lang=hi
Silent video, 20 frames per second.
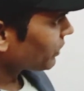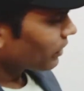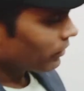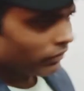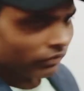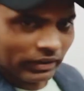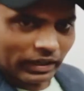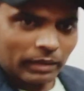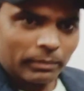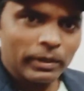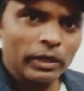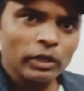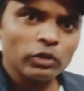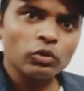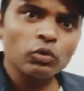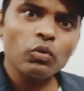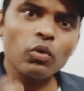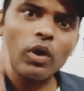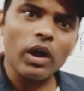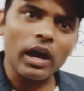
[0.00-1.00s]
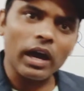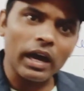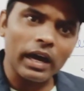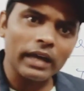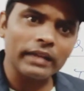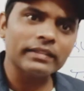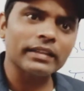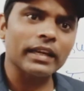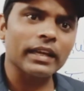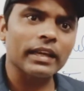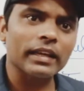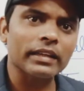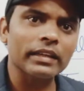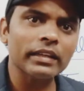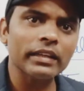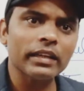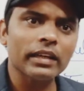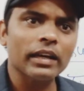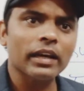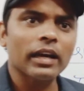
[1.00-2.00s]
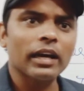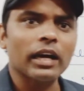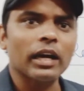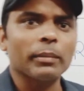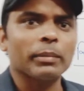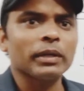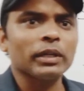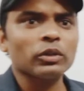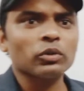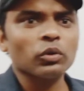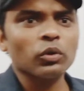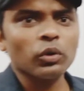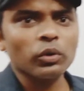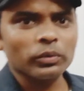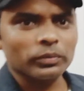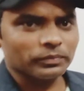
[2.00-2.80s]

फाइव है तो वो आ जाएगी अभी तो